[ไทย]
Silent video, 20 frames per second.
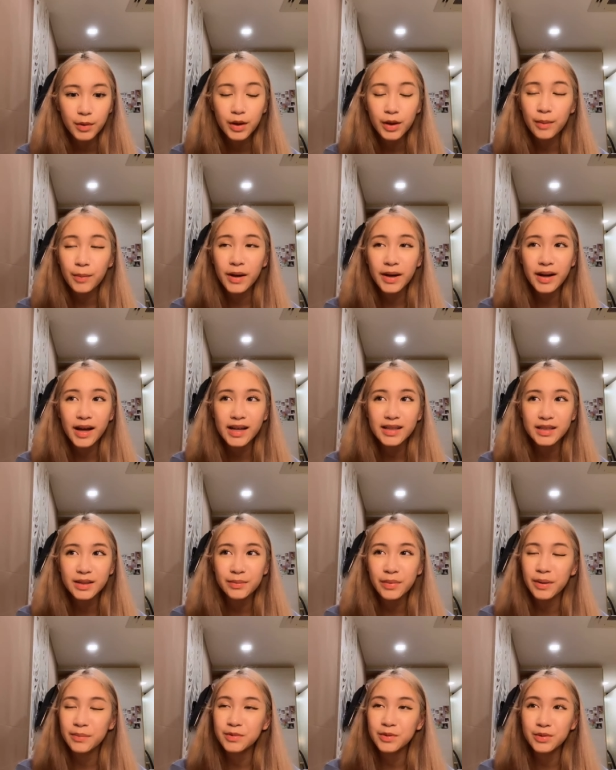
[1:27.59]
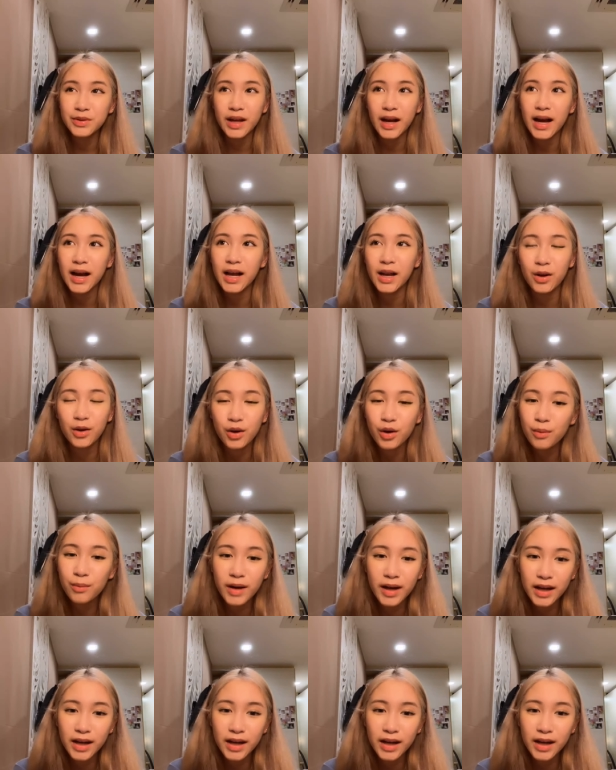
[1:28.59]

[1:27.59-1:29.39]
หรือมันอาจจะแบบสุดท้ายเราก็